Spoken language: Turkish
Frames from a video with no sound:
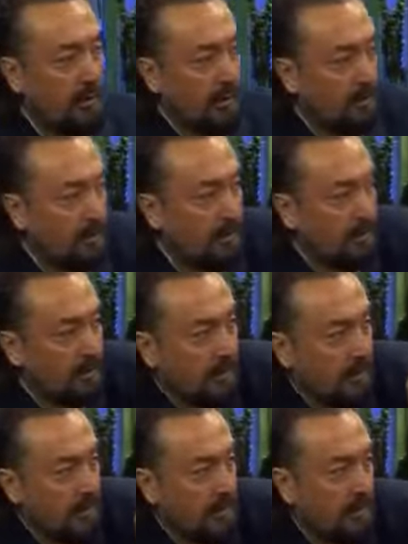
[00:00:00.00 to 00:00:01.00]
Hemen
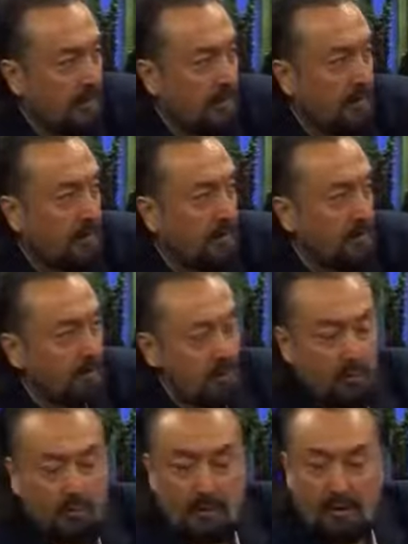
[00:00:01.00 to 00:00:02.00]
altına
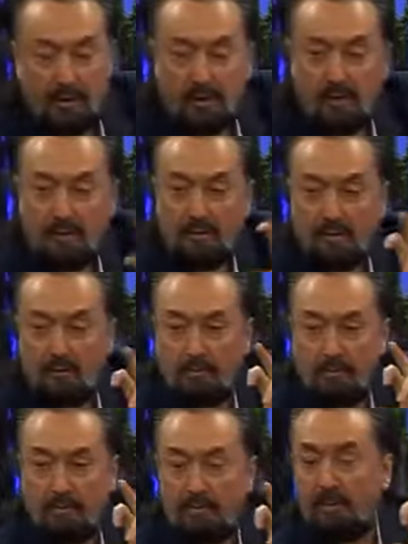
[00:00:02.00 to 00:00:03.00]
müminlerin kardeş
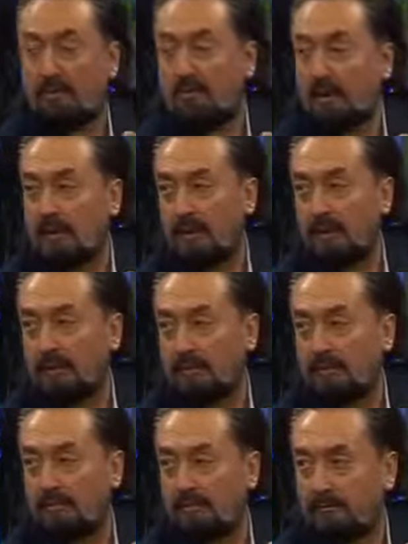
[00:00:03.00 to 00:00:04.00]
olması ilgili bir
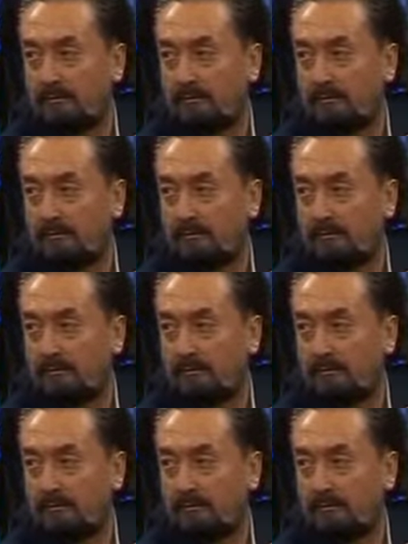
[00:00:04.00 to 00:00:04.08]
ayet.